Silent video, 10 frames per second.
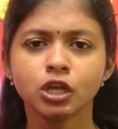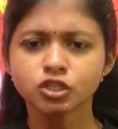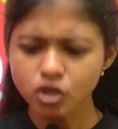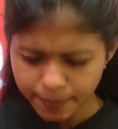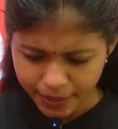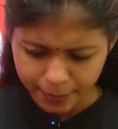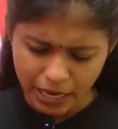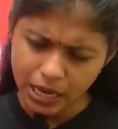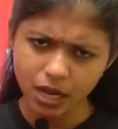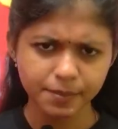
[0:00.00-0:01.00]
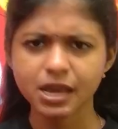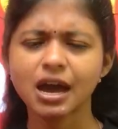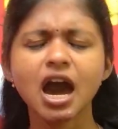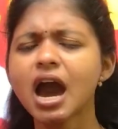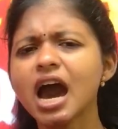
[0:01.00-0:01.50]
ஸோ இப்போ நம்ம எல்லாருமே
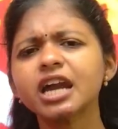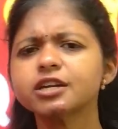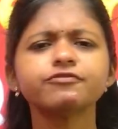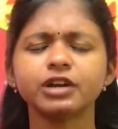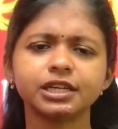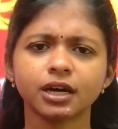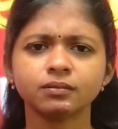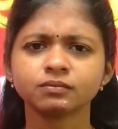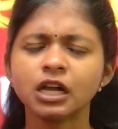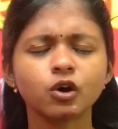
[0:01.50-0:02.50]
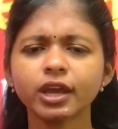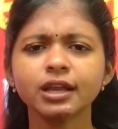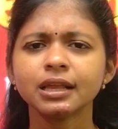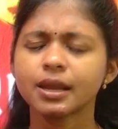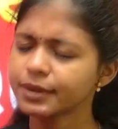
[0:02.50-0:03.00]
ஹார்ட் ஃபில்ட்டாக ஓகே
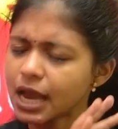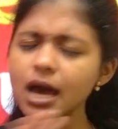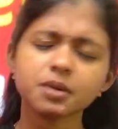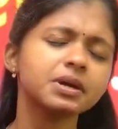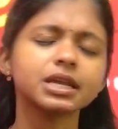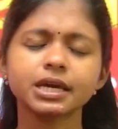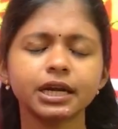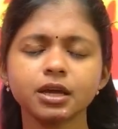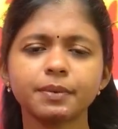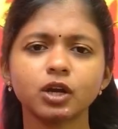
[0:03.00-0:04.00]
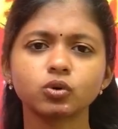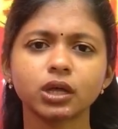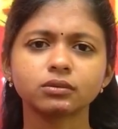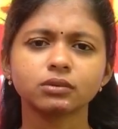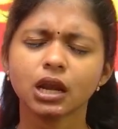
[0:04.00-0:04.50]
நம்ம யாருமே ரிக்ரெட்டே
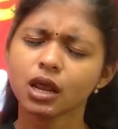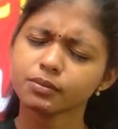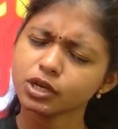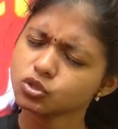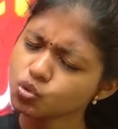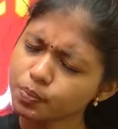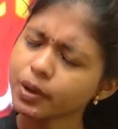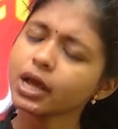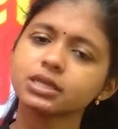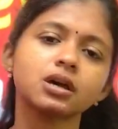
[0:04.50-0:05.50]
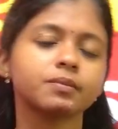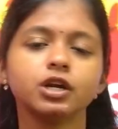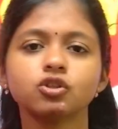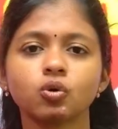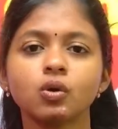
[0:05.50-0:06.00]
பண்ணக்கூடாது எல்லாருமே சூப்பராக எக்ஸாம்
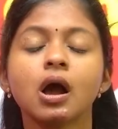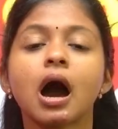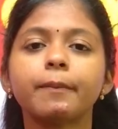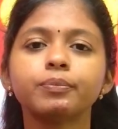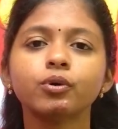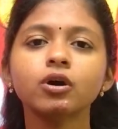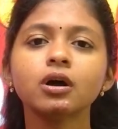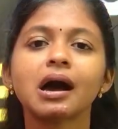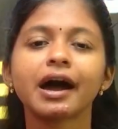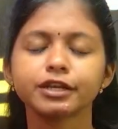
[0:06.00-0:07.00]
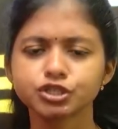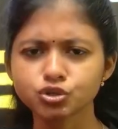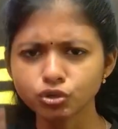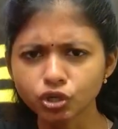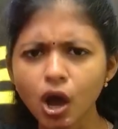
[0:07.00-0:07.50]
எழுதணும் அப்போது ஐ
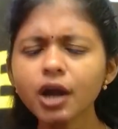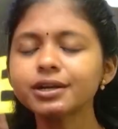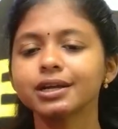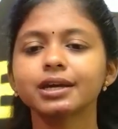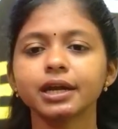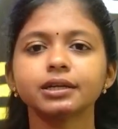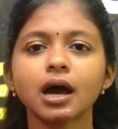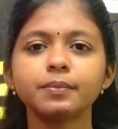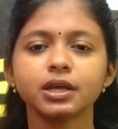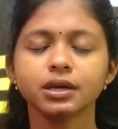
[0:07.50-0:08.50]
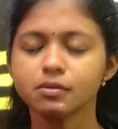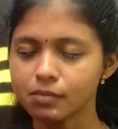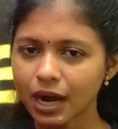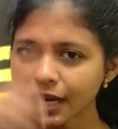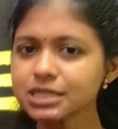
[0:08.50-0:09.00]
ஷுட் நாட் ரிக்ரெட் அப்படின்னு
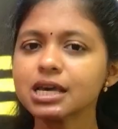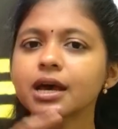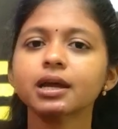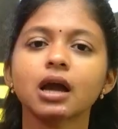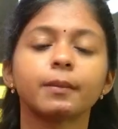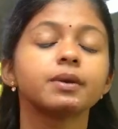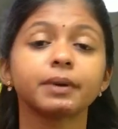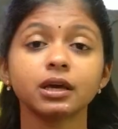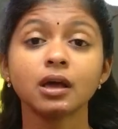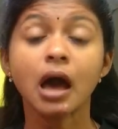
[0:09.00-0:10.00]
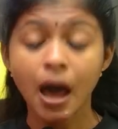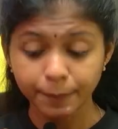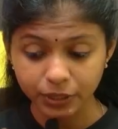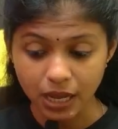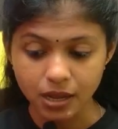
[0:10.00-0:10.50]
மனசார கமெண்ட் பண்ணு
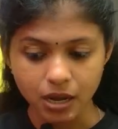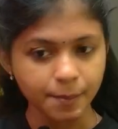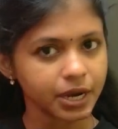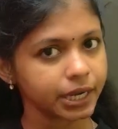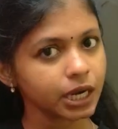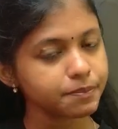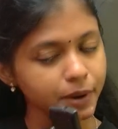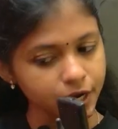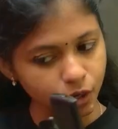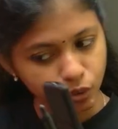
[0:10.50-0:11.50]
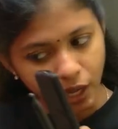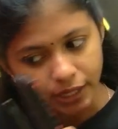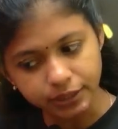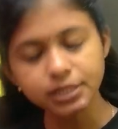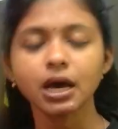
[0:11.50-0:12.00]
அப்போ தான் நம்ம ரிக்ரெட்
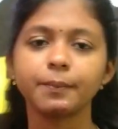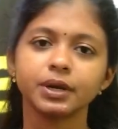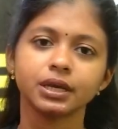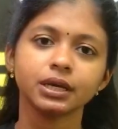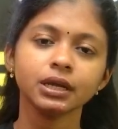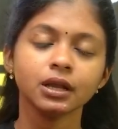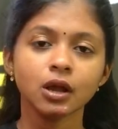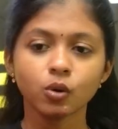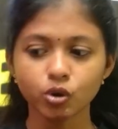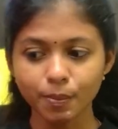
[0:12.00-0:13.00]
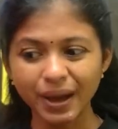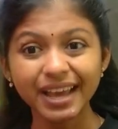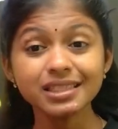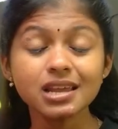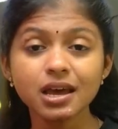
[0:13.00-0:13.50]
பண்ணக்கூடாது அப்படின்னு ஒரு
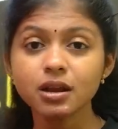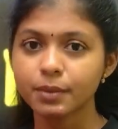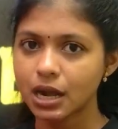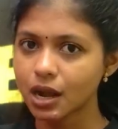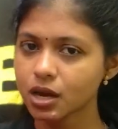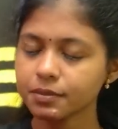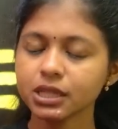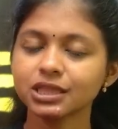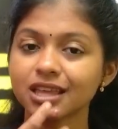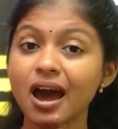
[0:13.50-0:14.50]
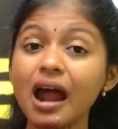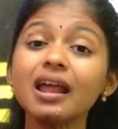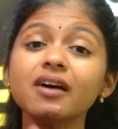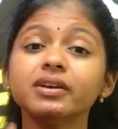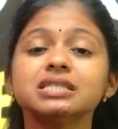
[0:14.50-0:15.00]
பயத்தில் நம்ம எல்லாருமே
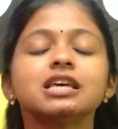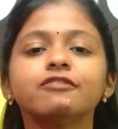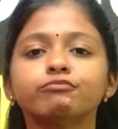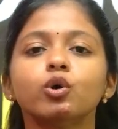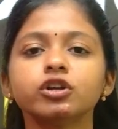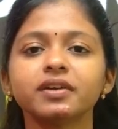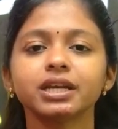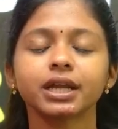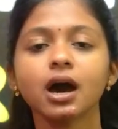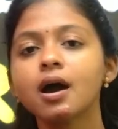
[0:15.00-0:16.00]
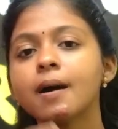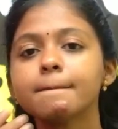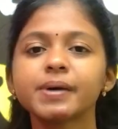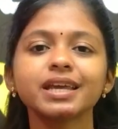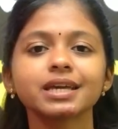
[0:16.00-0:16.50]
தானாகவே செல்ஃப் மோட்டிவேட்டடாக
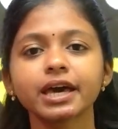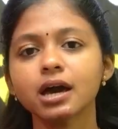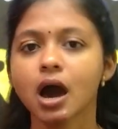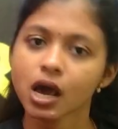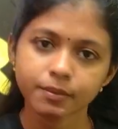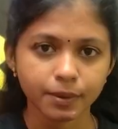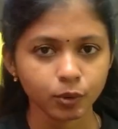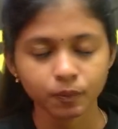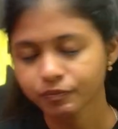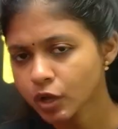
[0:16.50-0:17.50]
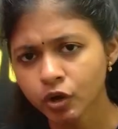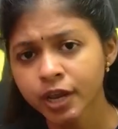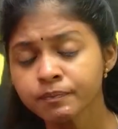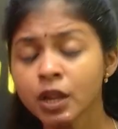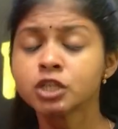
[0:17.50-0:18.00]
படிக்க ஆரம்பிப்போம் ஓகே
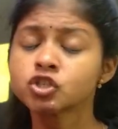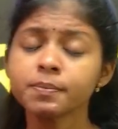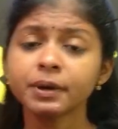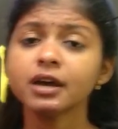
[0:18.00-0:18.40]
ஸோ இப்போ